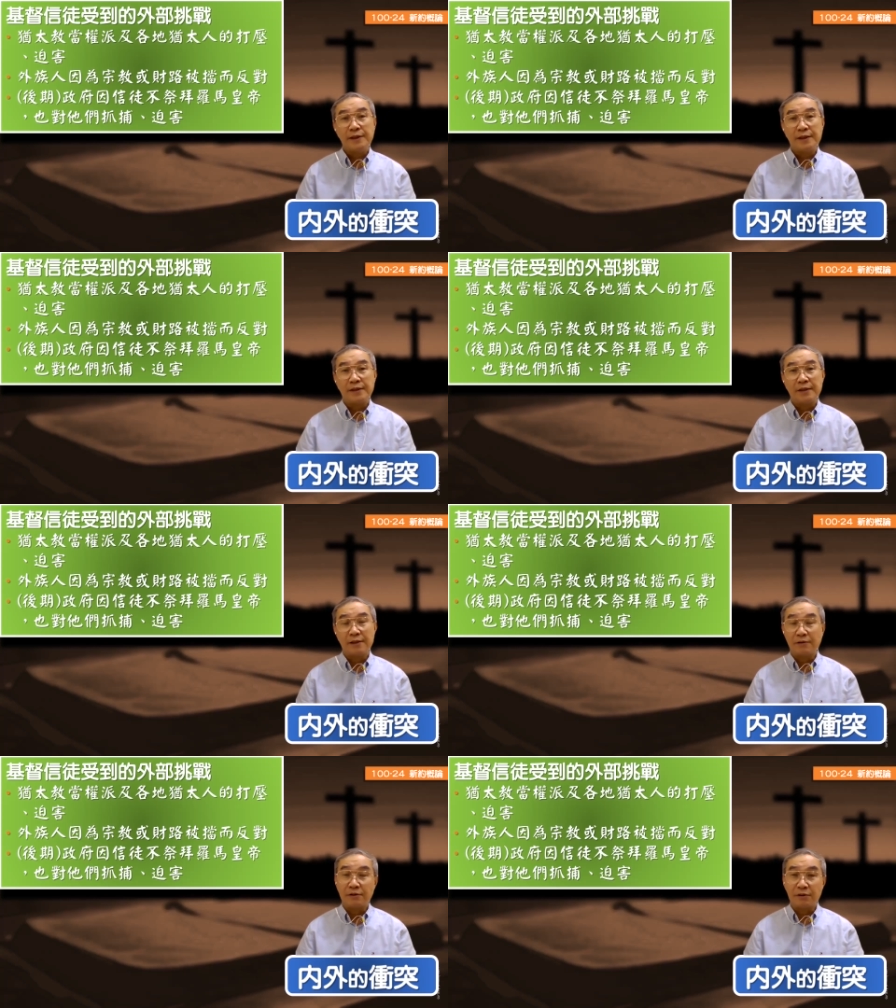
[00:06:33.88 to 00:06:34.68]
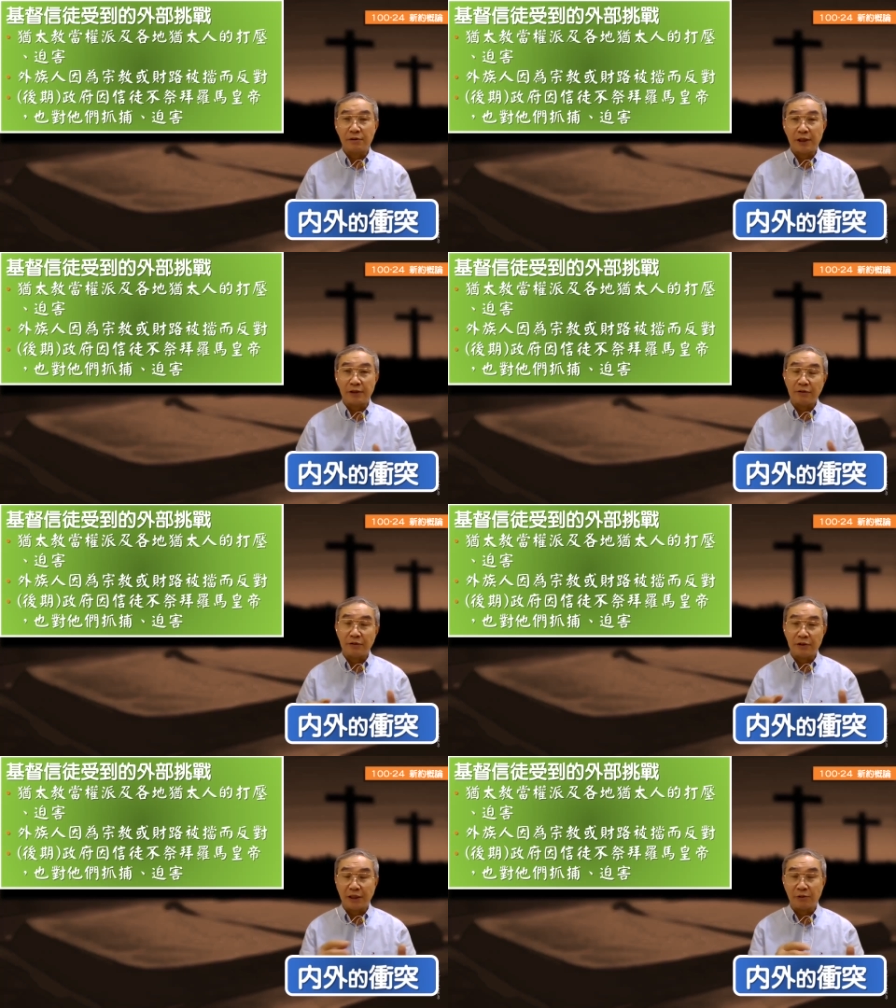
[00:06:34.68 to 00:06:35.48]
啊，然后这后来又
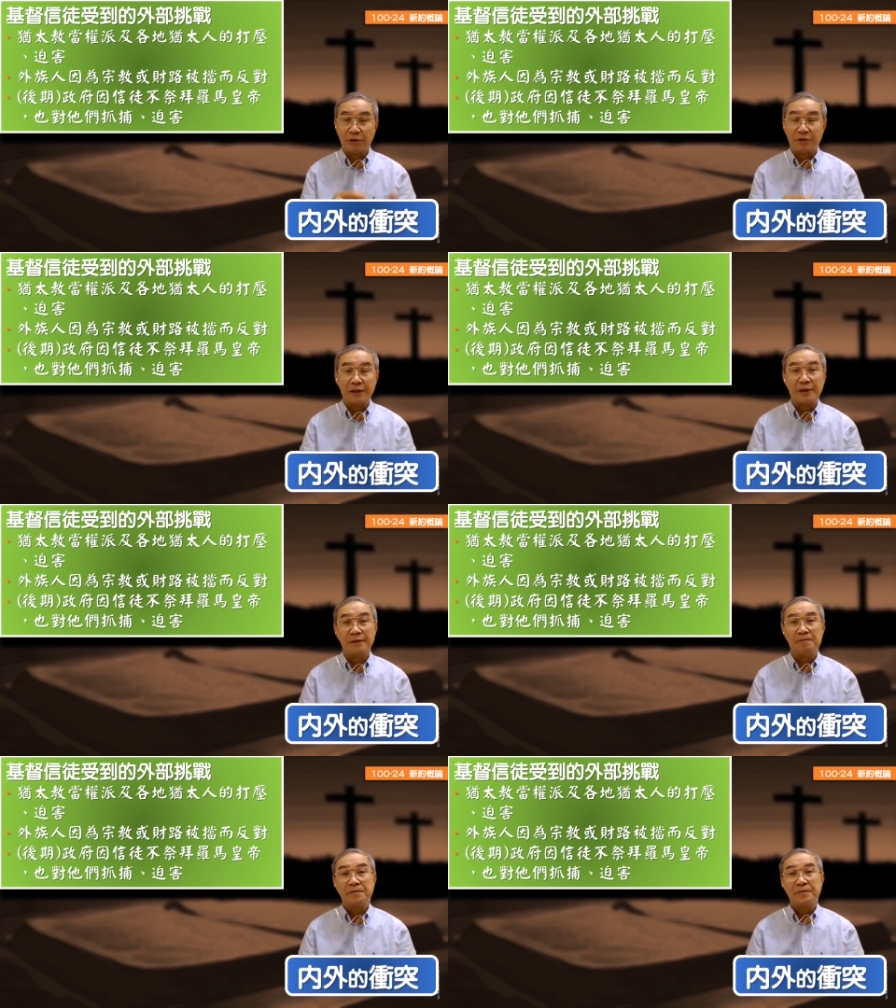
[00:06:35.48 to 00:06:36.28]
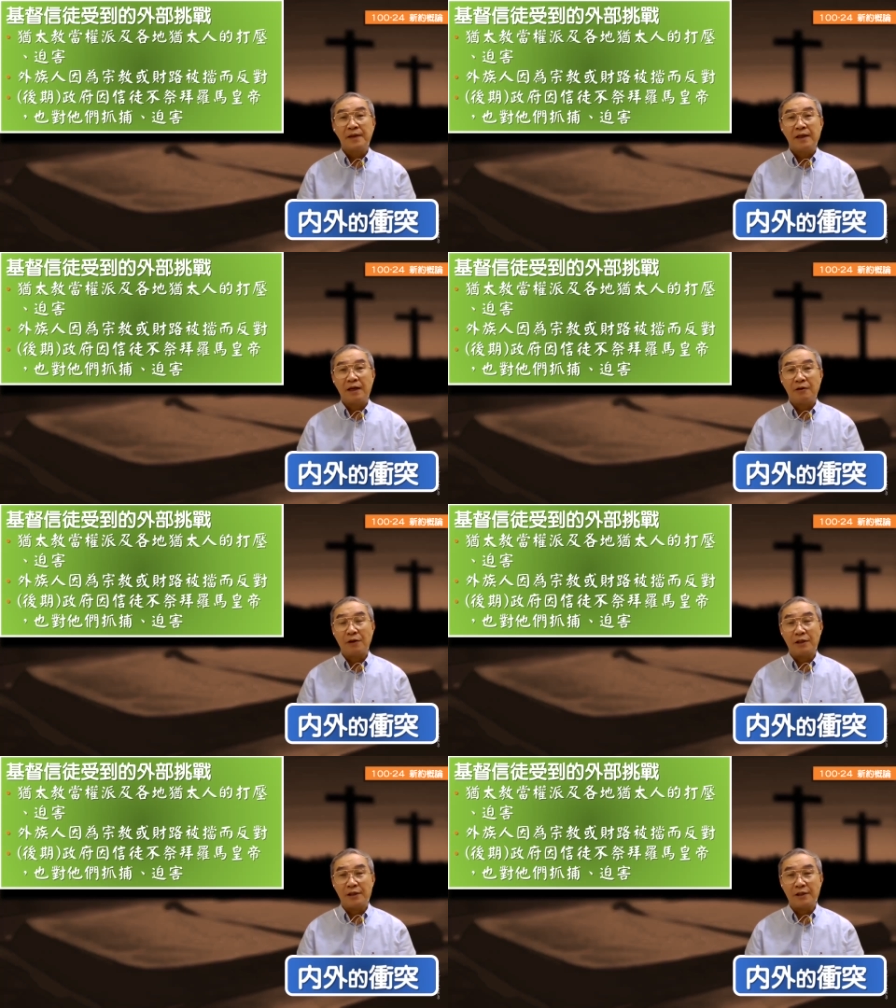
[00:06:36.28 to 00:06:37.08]
很多啊啊
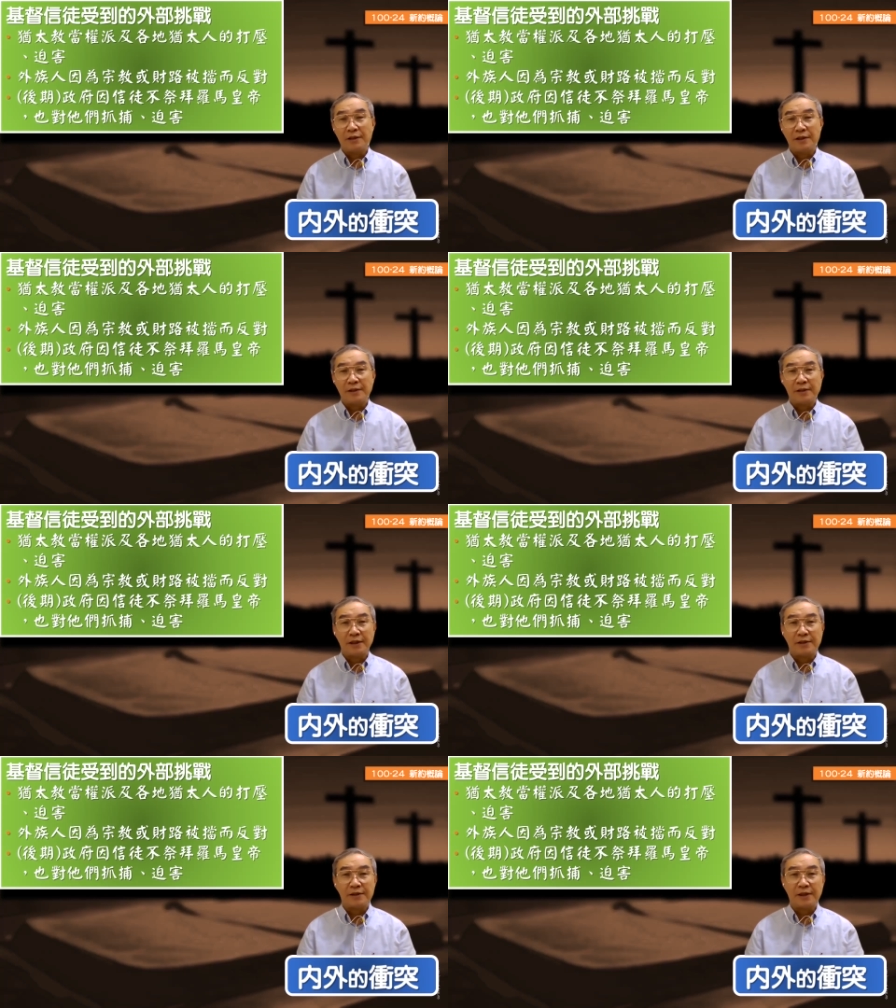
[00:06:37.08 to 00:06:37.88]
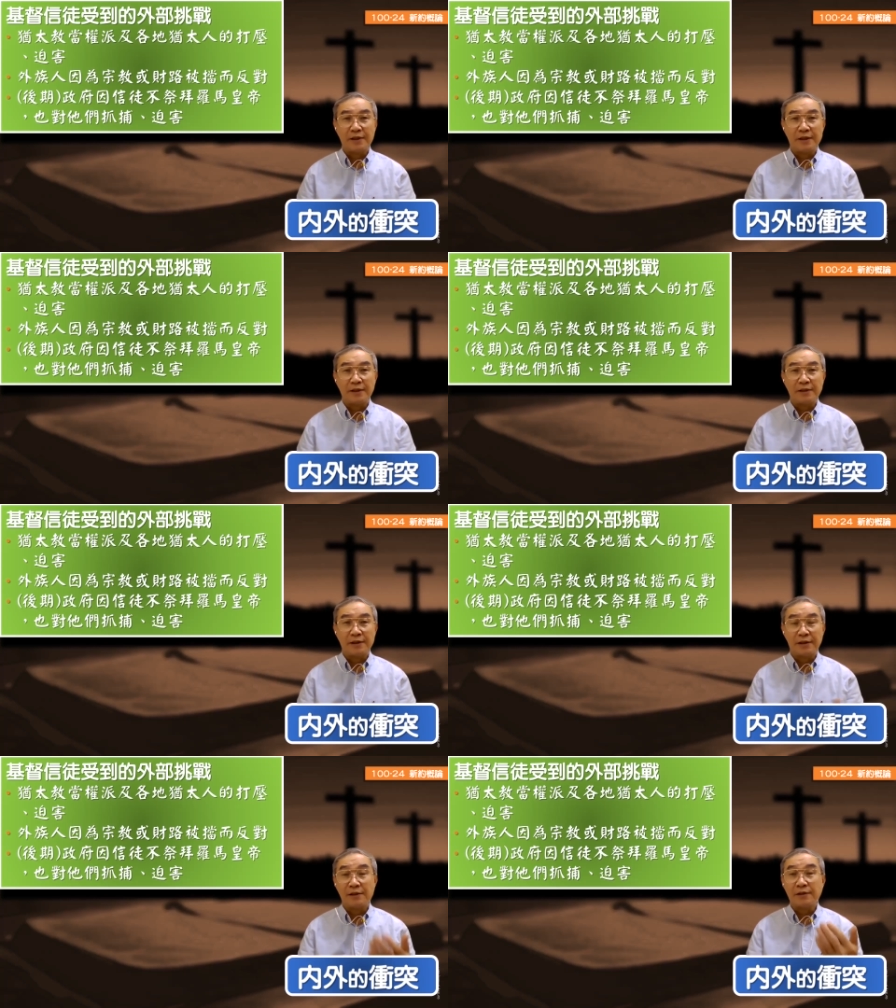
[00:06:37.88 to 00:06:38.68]
皇帝啊开始打压，那
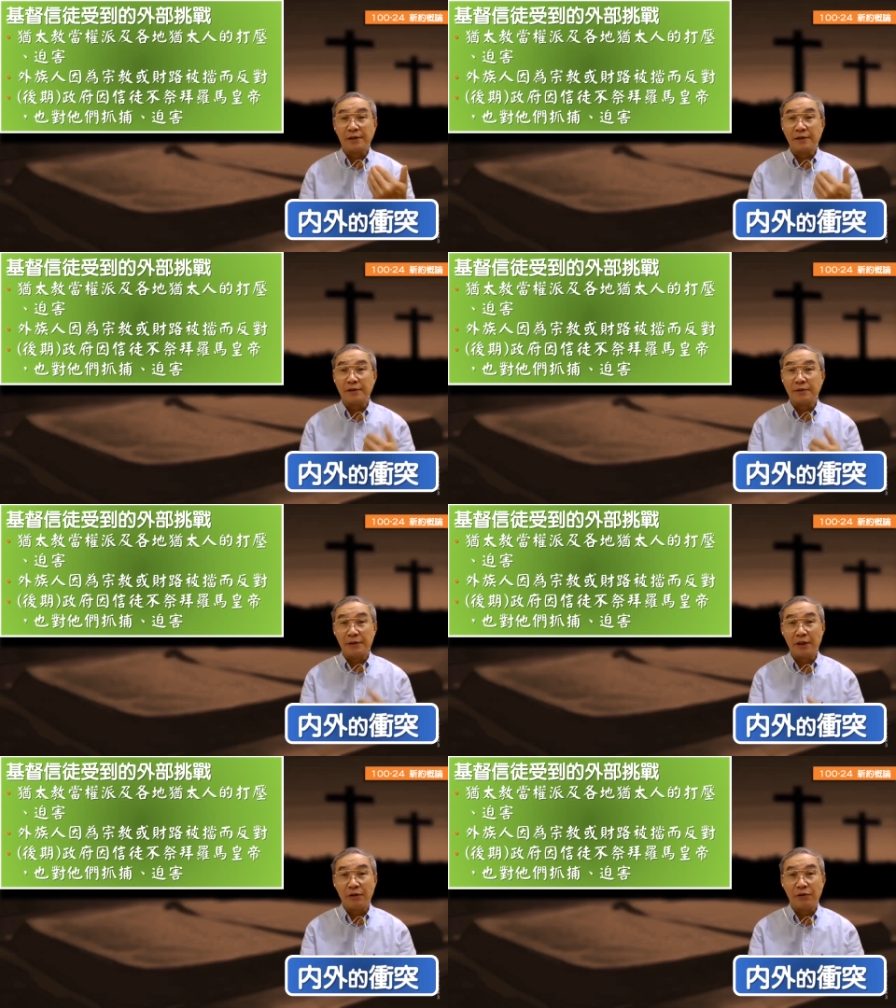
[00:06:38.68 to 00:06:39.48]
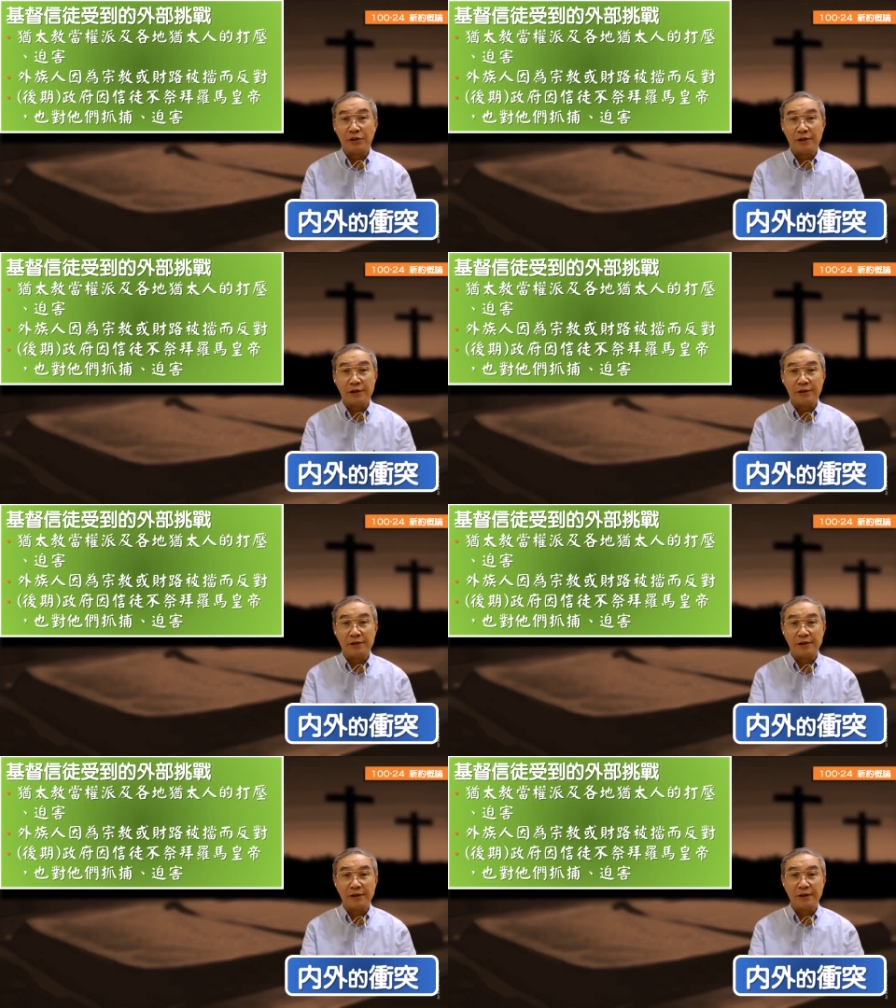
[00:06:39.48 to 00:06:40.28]
但但是这个是比较后期的事
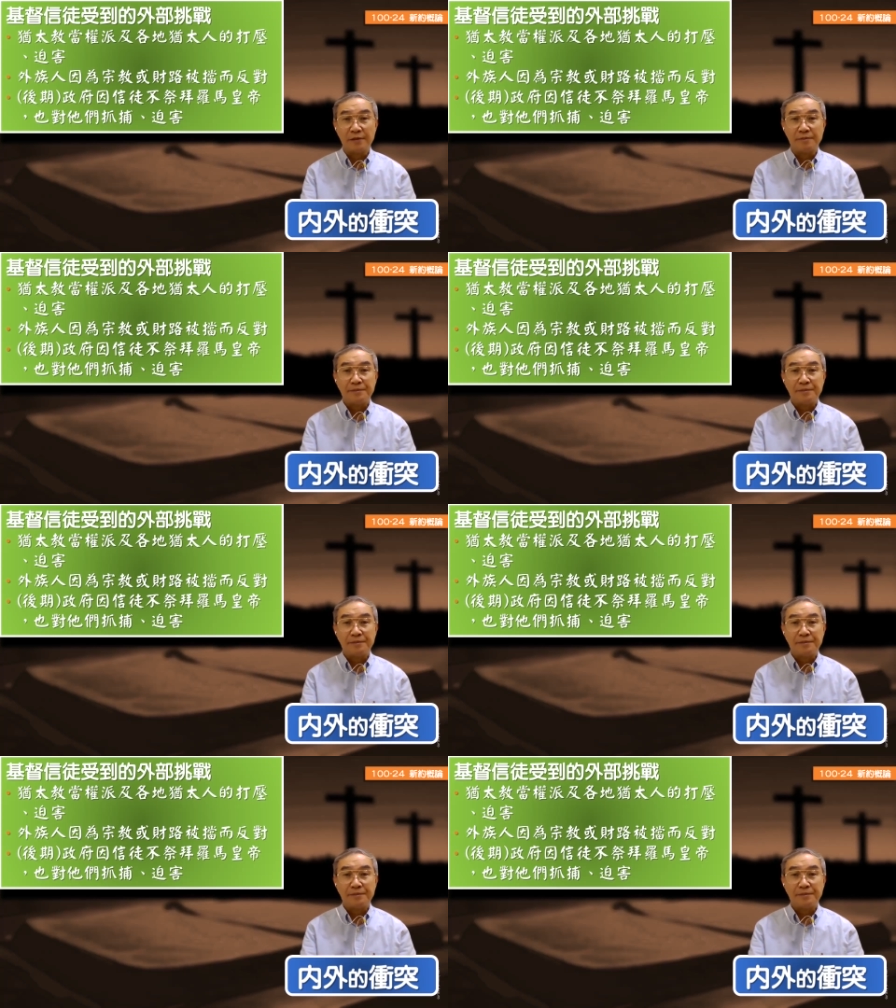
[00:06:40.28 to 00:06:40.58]
情哈。